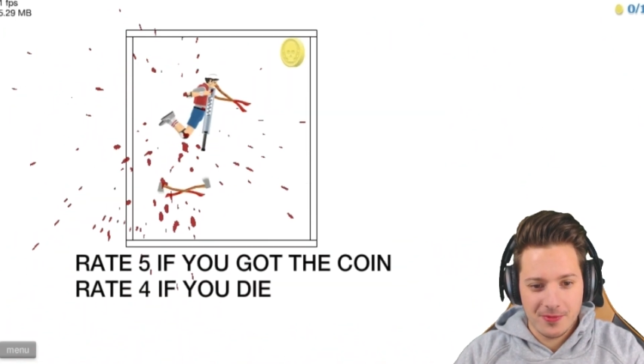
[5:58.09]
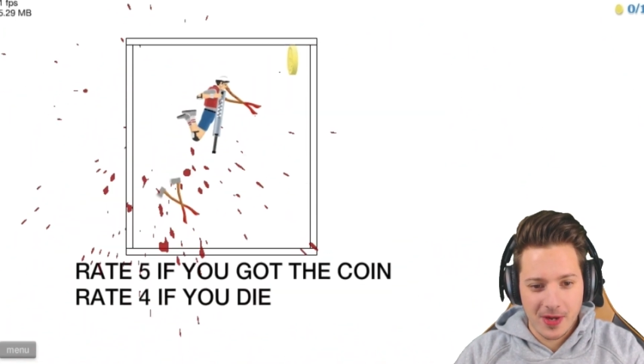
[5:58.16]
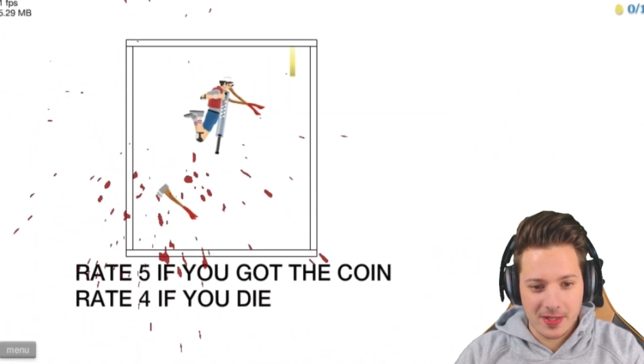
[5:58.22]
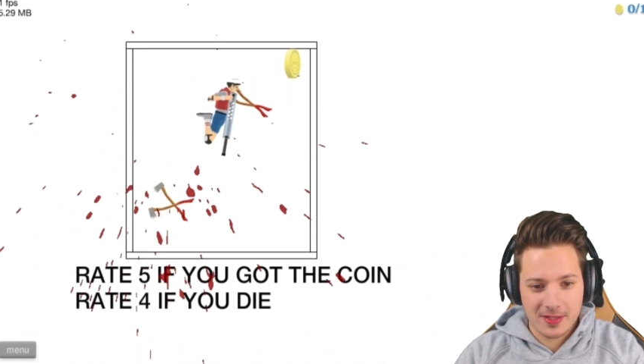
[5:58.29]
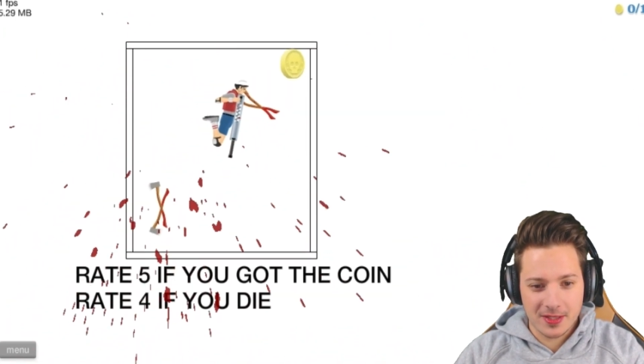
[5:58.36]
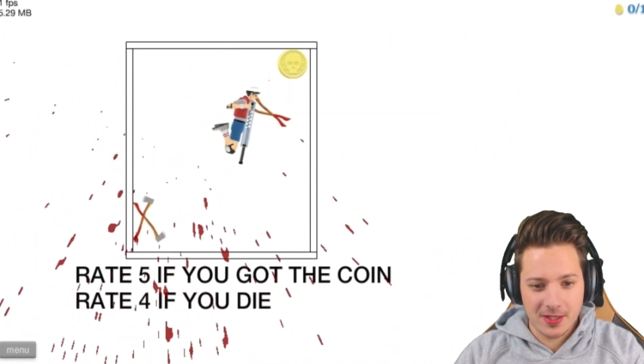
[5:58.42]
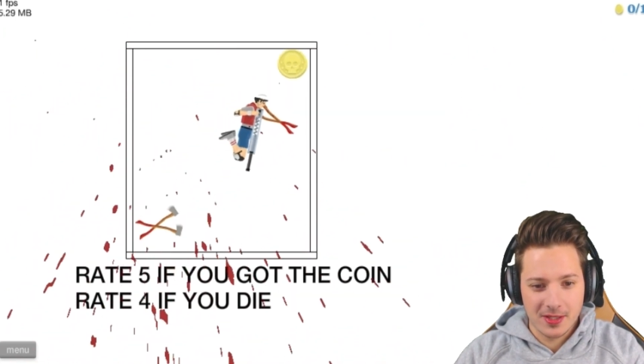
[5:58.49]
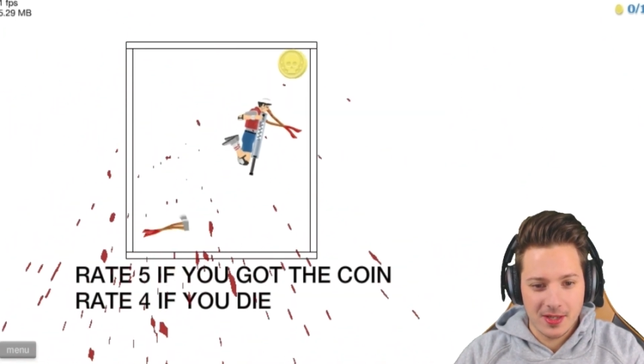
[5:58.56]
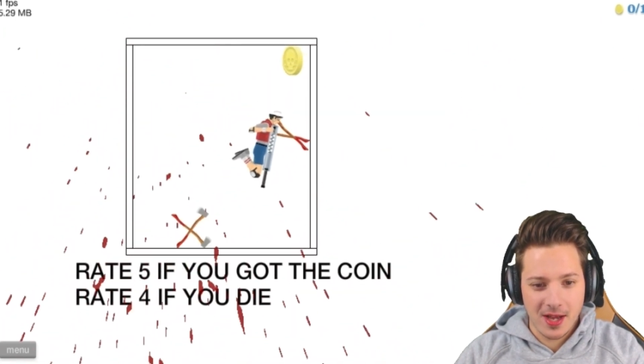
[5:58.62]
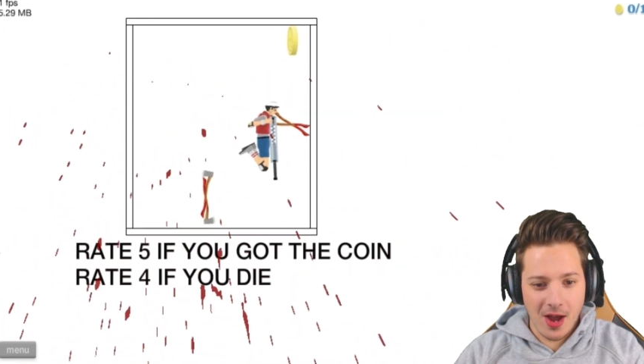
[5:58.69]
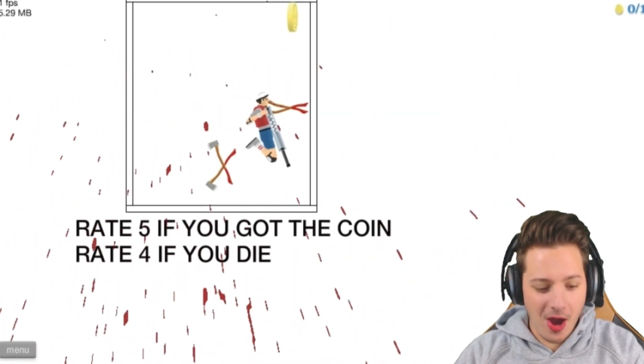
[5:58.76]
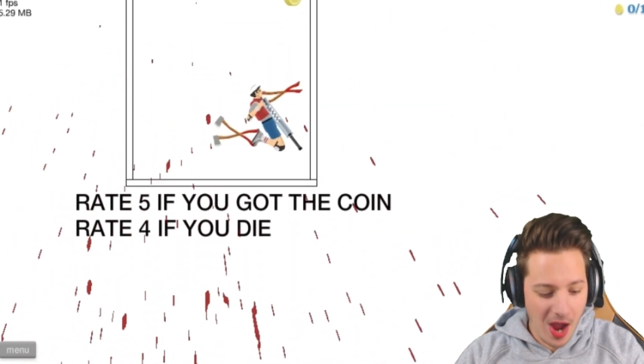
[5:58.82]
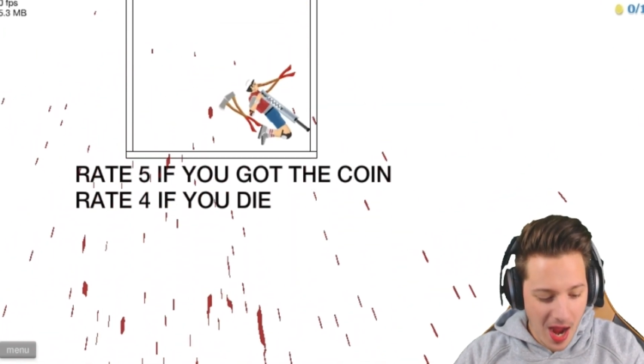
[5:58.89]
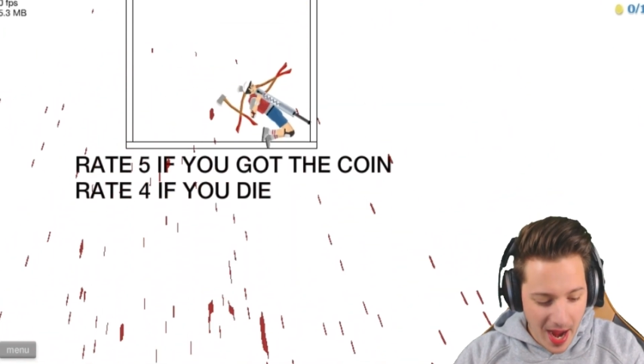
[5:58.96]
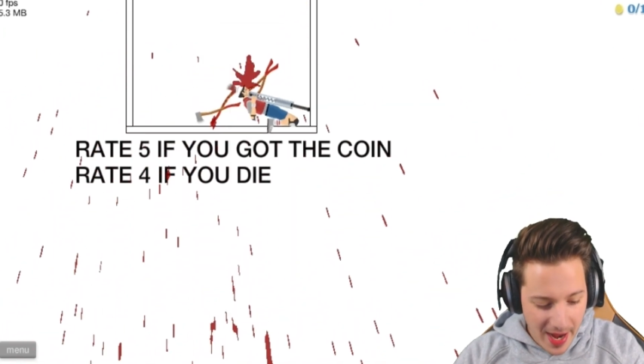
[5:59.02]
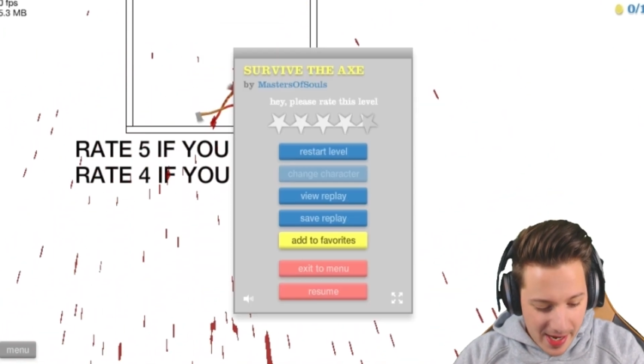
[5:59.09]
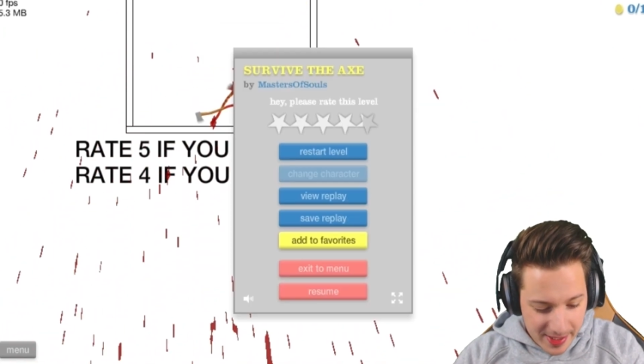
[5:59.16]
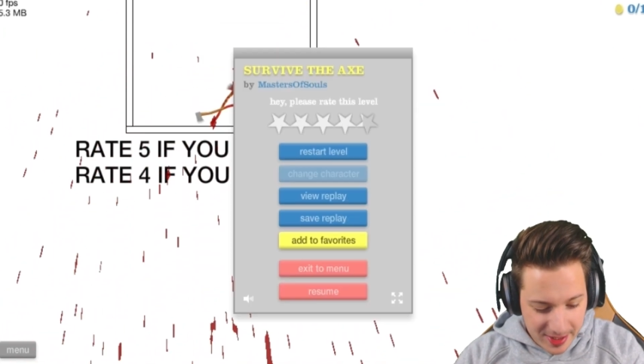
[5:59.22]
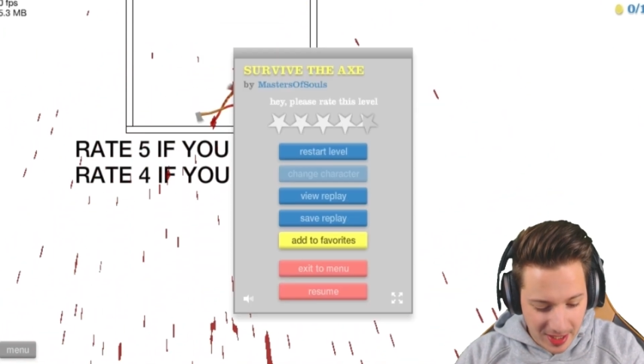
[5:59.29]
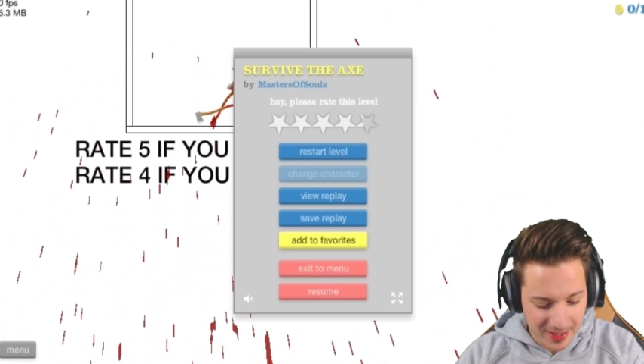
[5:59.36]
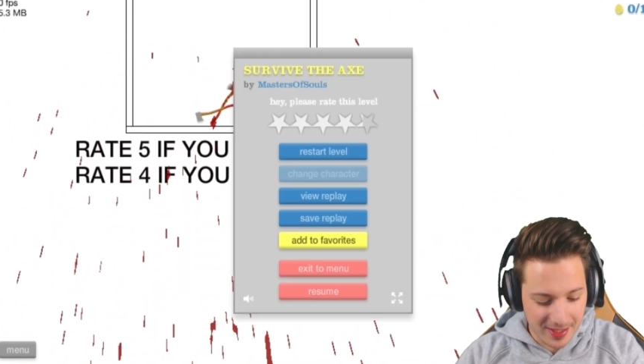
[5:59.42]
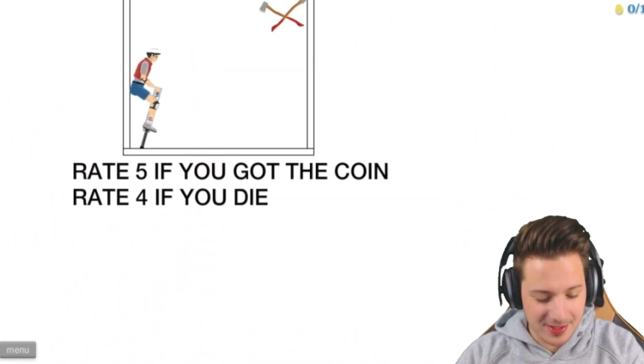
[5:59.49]
Warte.
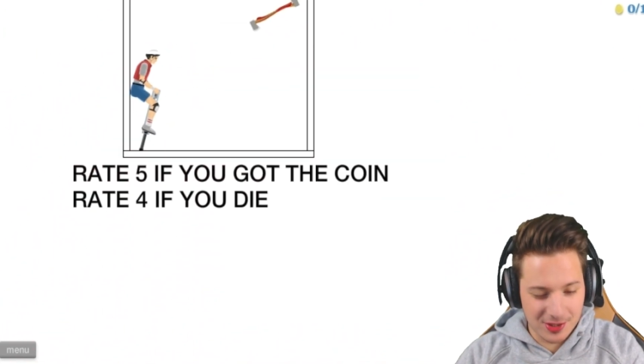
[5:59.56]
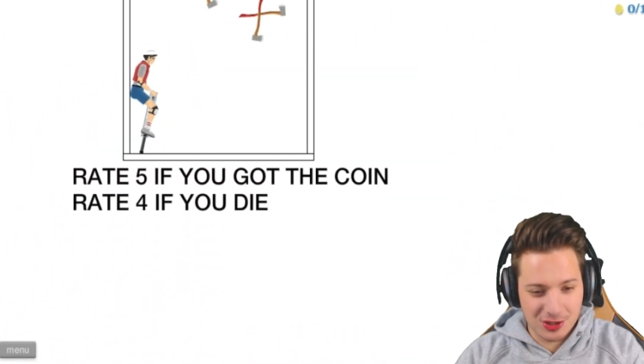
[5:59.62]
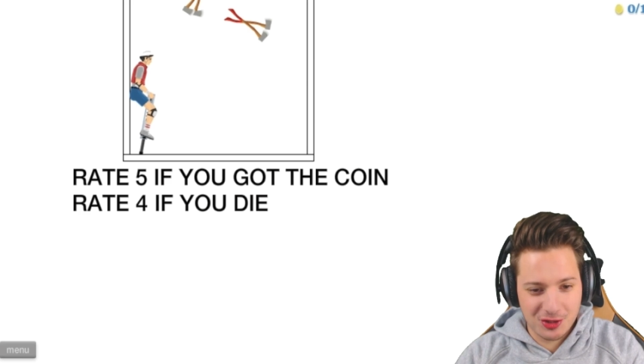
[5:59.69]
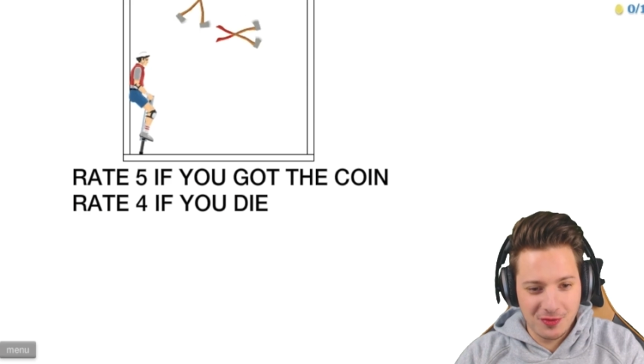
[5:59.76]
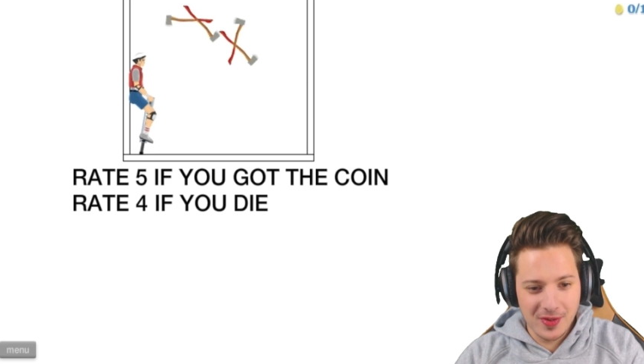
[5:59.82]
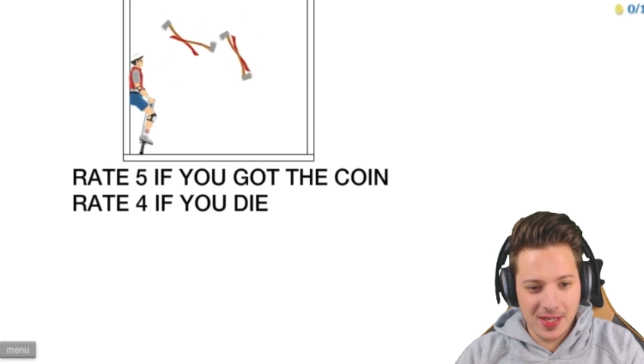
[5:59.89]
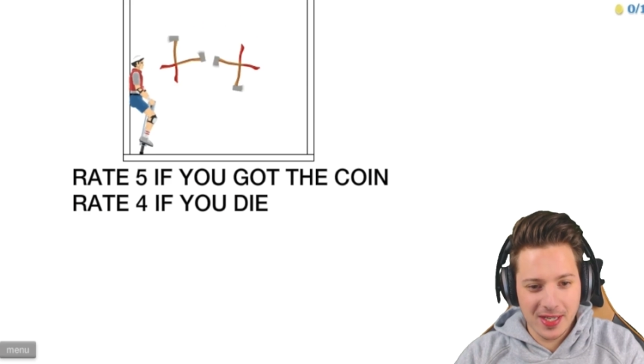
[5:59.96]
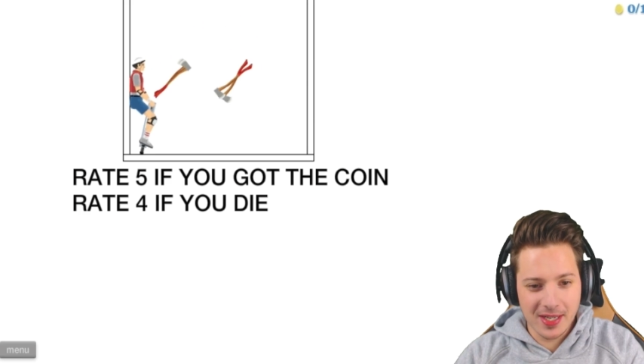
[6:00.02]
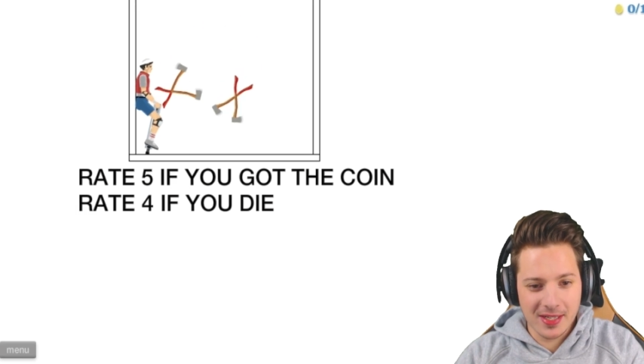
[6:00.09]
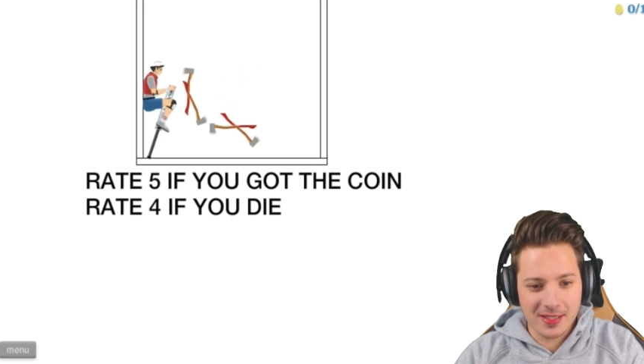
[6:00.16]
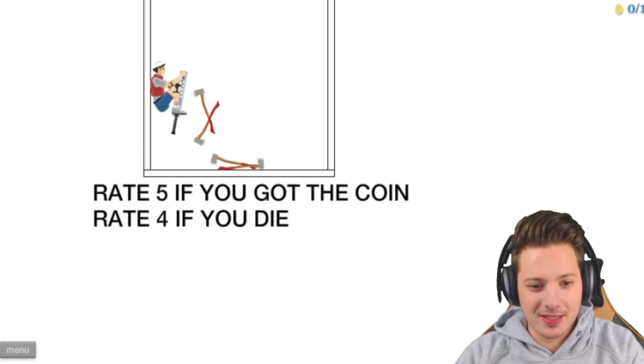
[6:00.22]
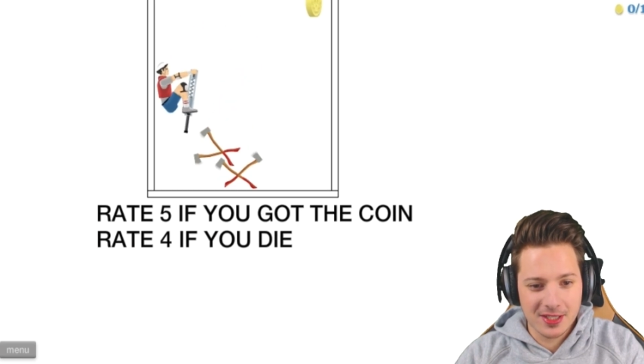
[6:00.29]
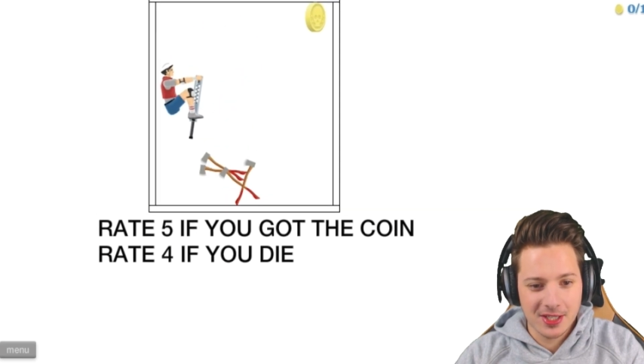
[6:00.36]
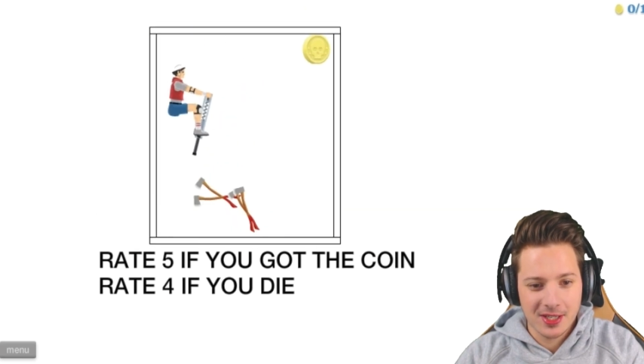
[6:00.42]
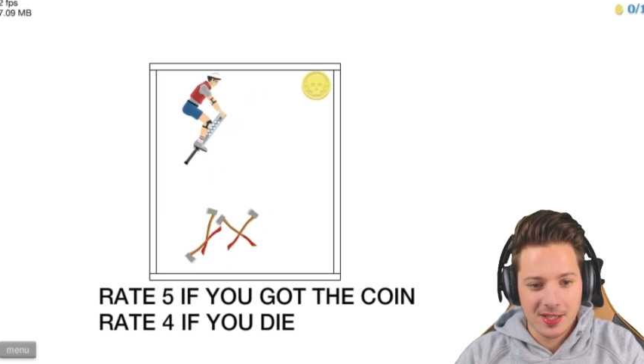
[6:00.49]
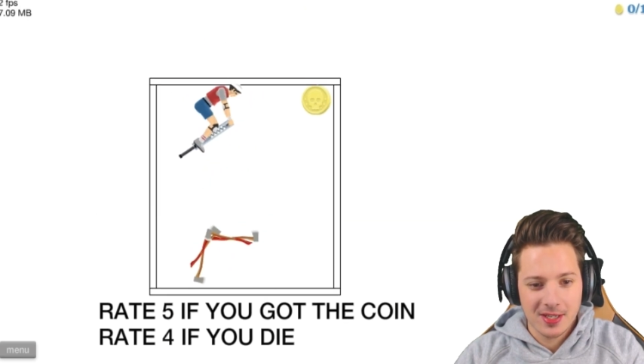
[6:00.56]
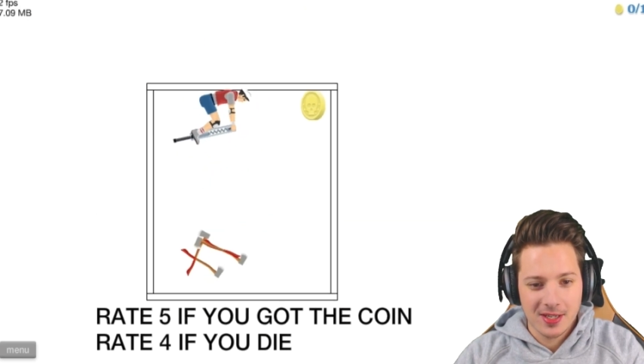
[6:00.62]
Alter, das ist schwierig!